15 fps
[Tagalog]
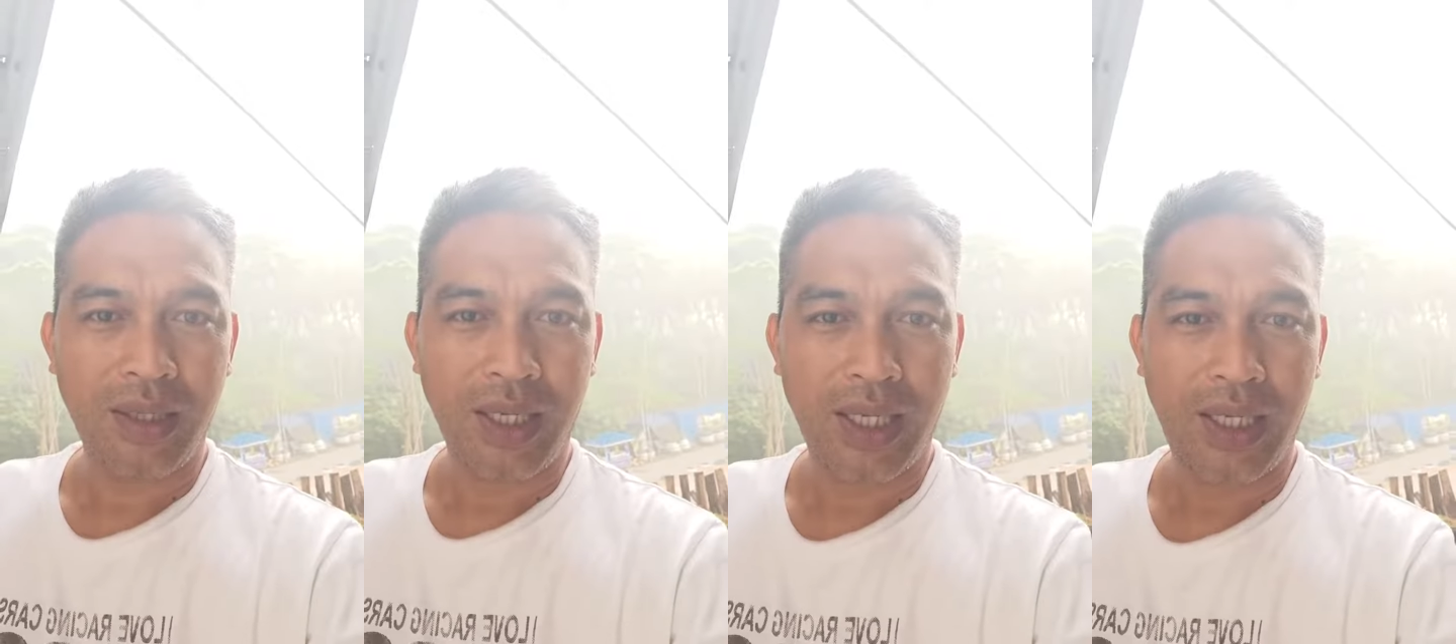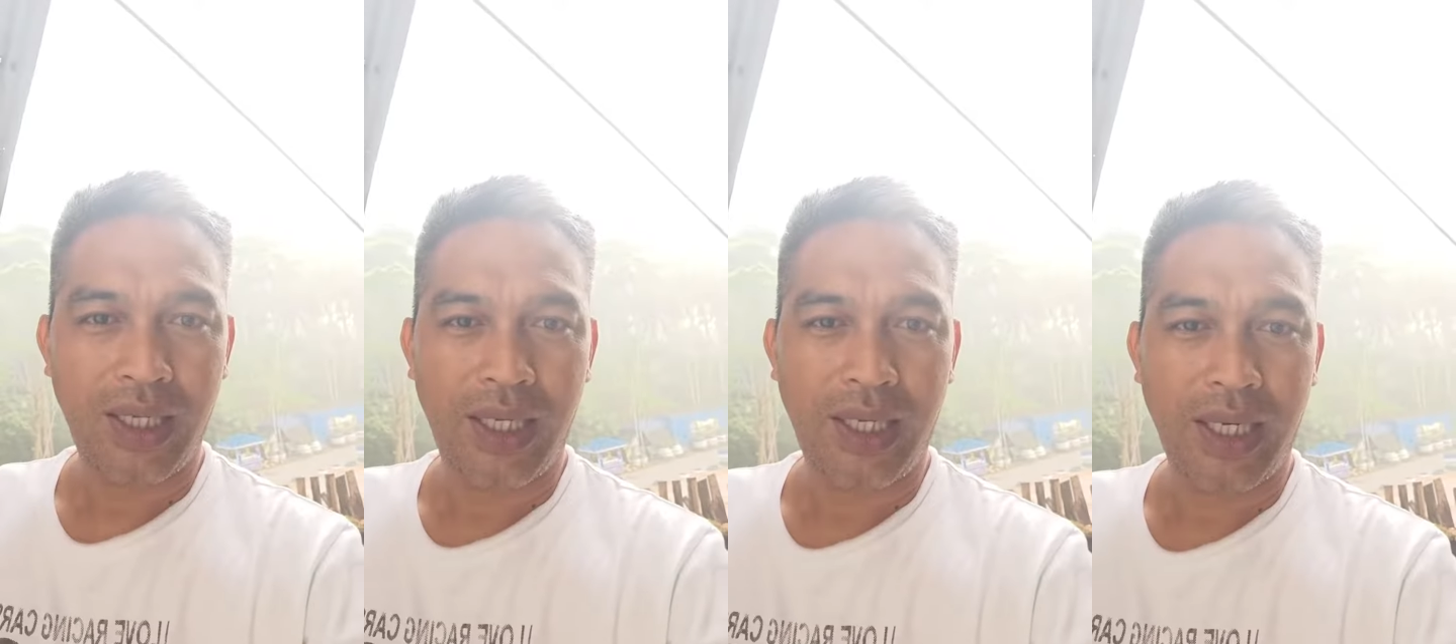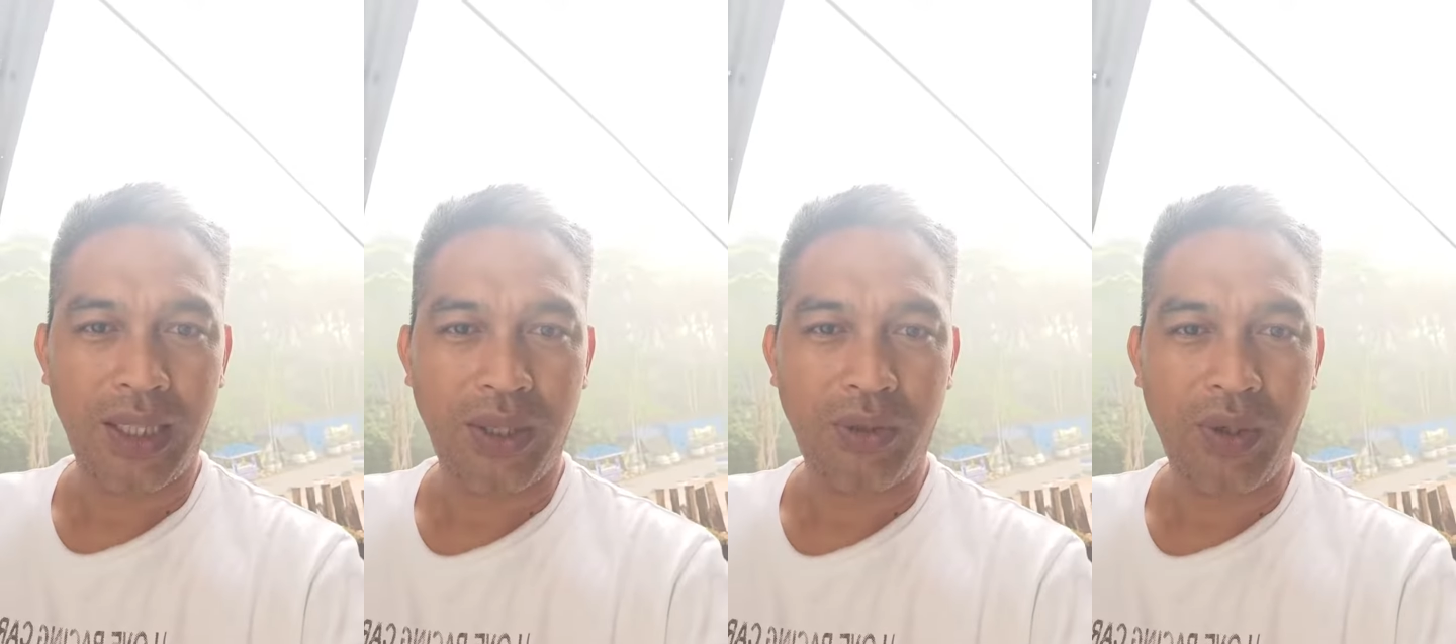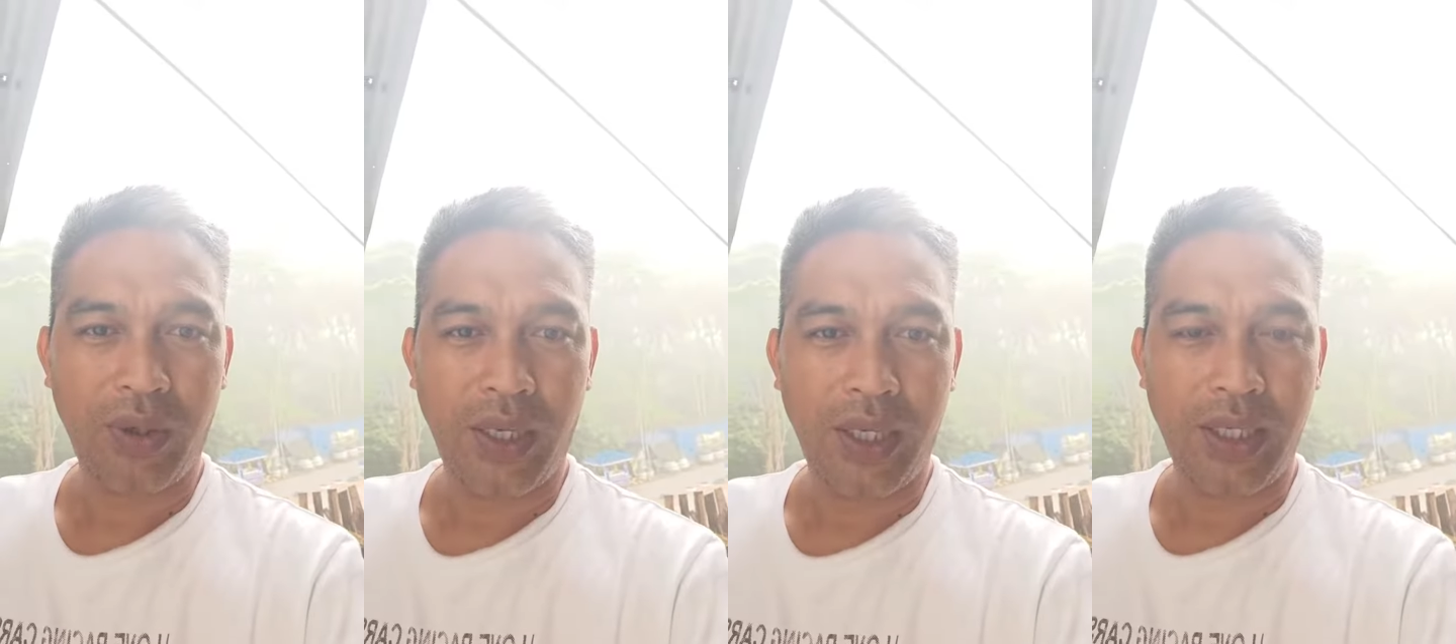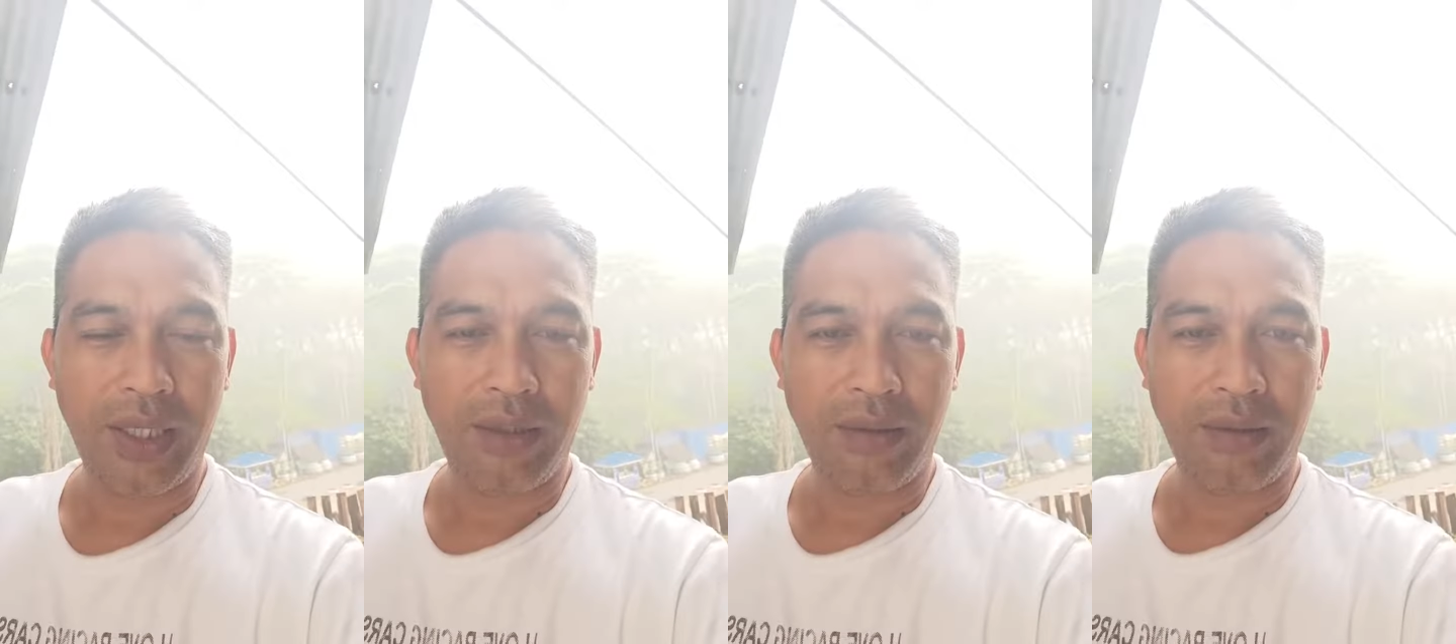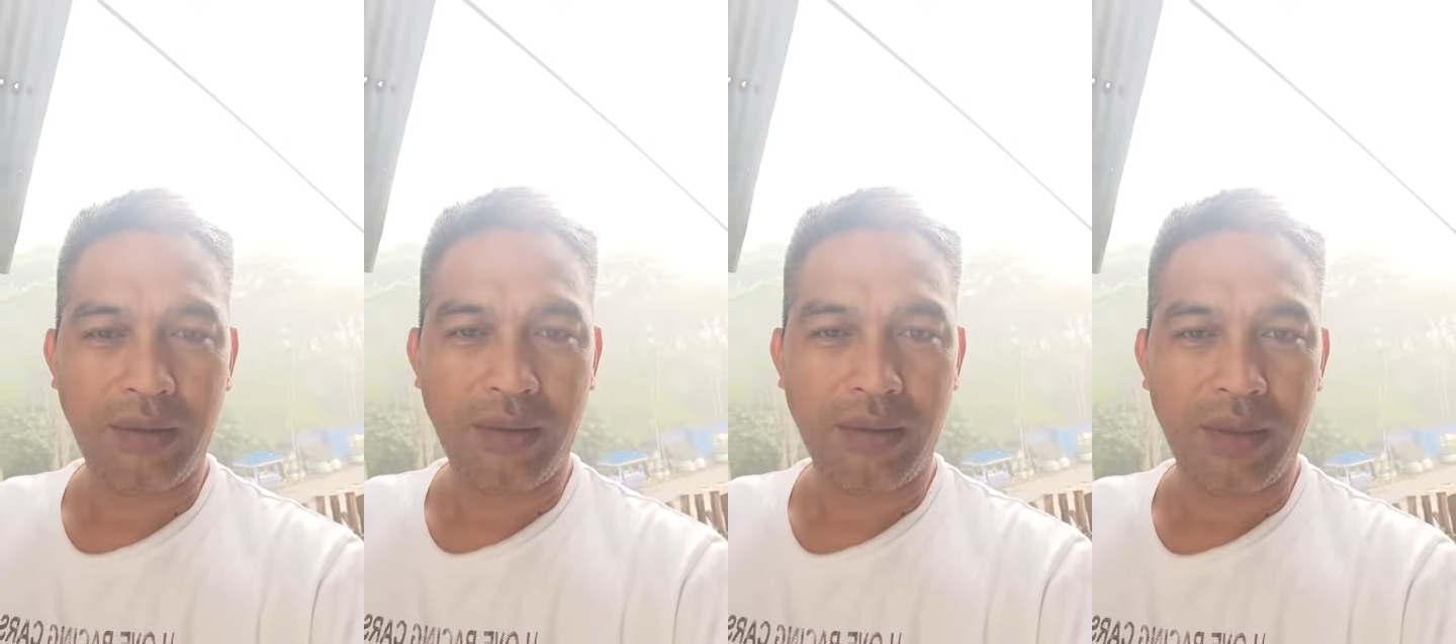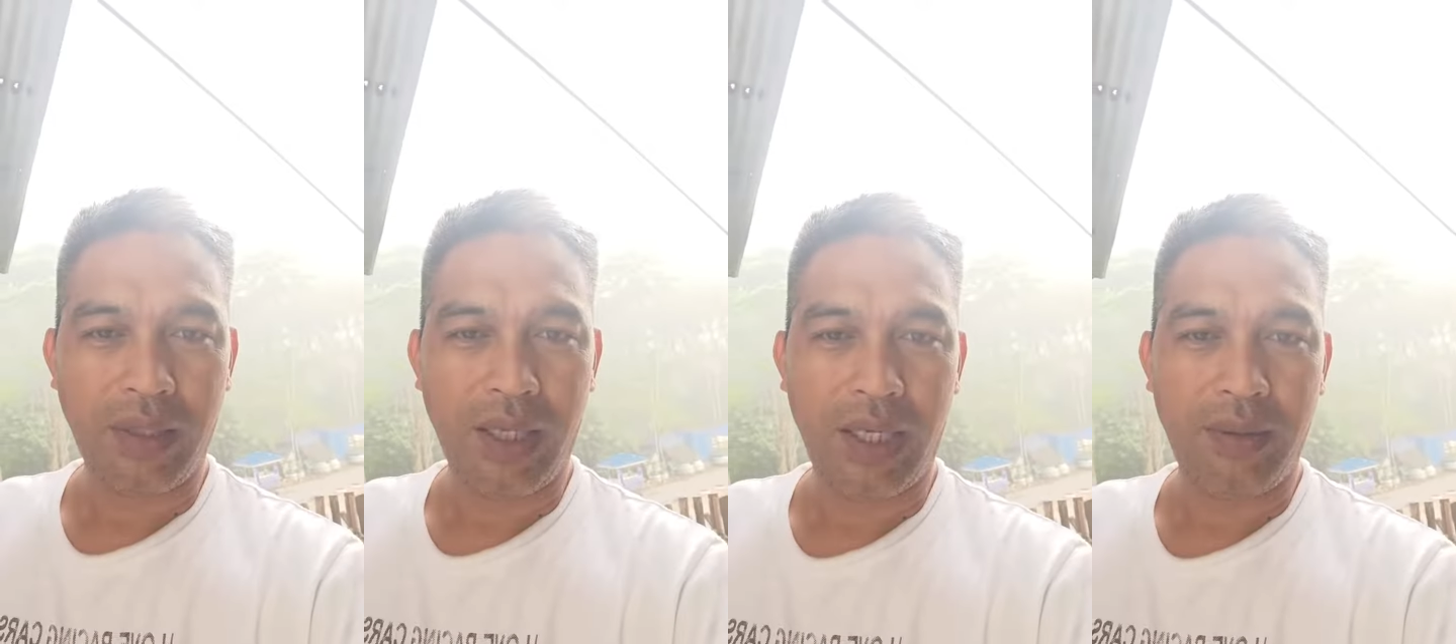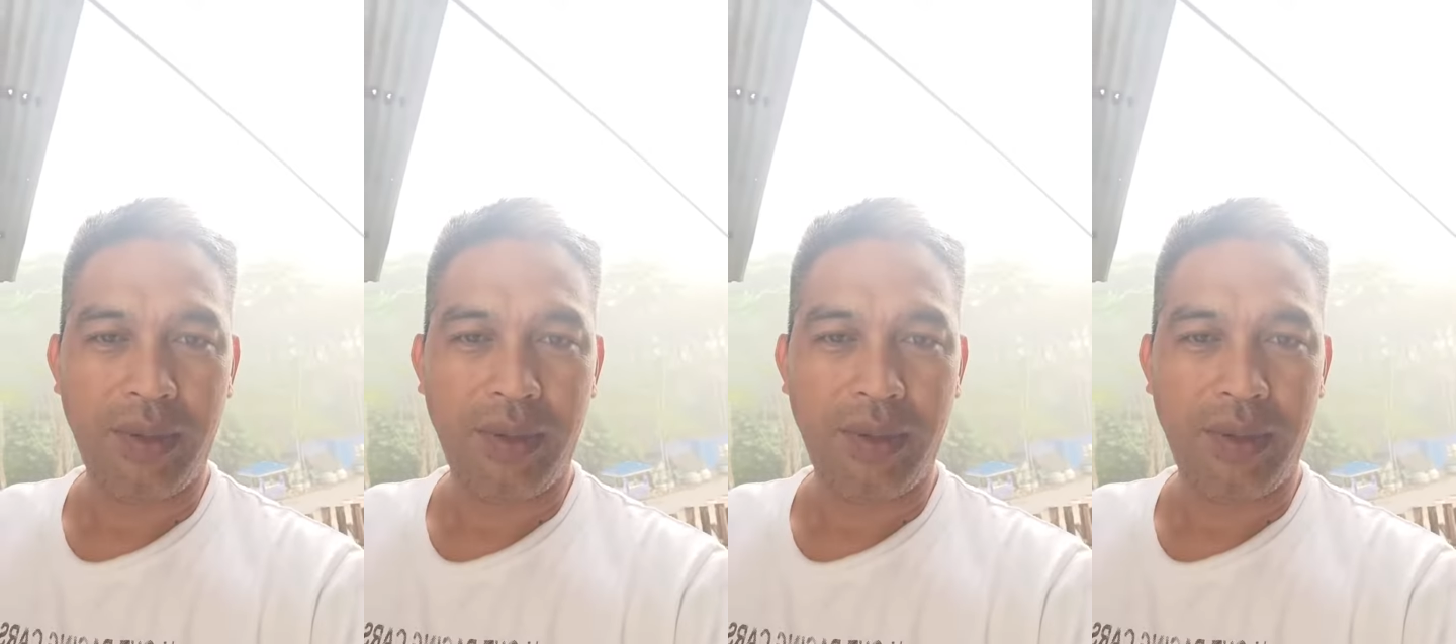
uh, dili nadto daw kainit uh,